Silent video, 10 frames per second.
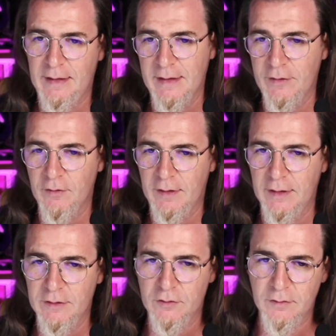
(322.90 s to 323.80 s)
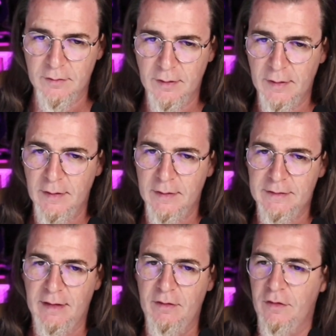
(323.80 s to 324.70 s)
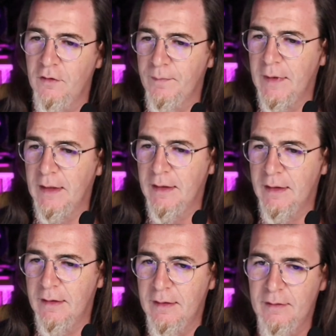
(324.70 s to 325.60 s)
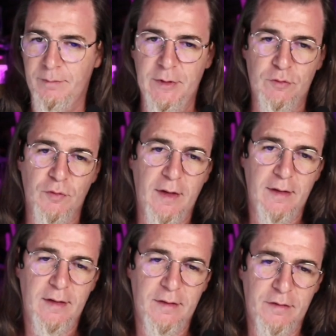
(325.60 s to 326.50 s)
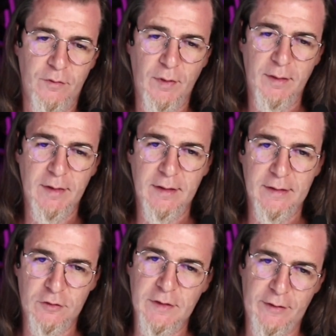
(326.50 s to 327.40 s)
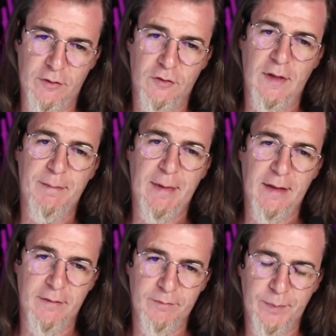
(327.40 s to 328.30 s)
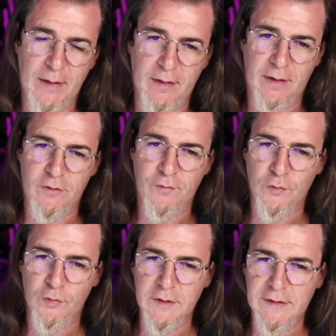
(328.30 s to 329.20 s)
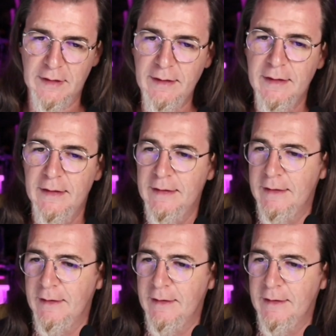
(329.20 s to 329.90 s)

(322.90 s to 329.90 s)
Aquí ya no, aquí esto... Tradición de, de, pintura del 19, esto ya no, esto ya es más retrofuturista.